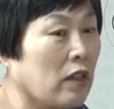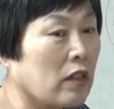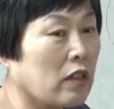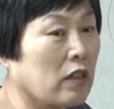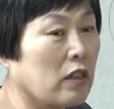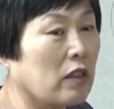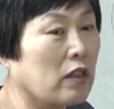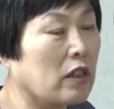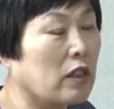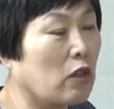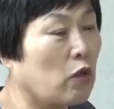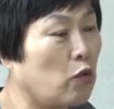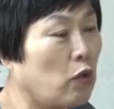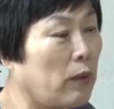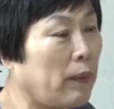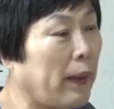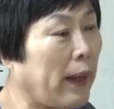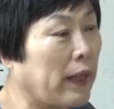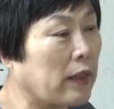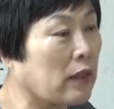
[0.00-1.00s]
그걸
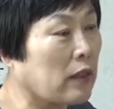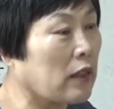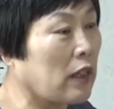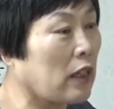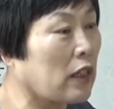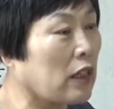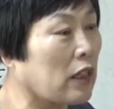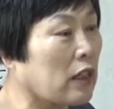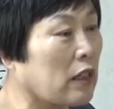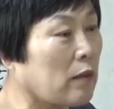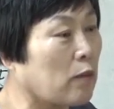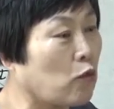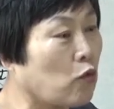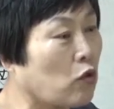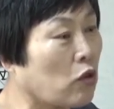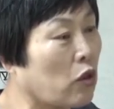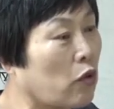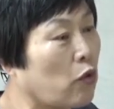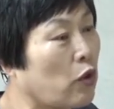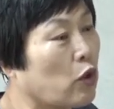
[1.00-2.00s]
위배했을 때는 이거
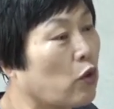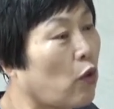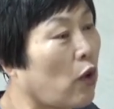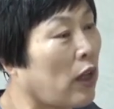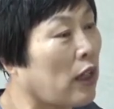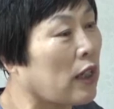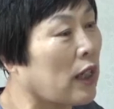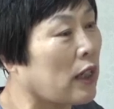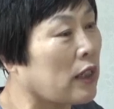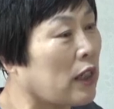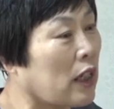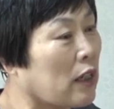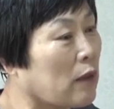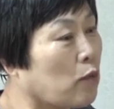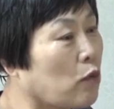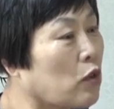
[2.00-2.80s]
문서 위조한 거 아니야. 이거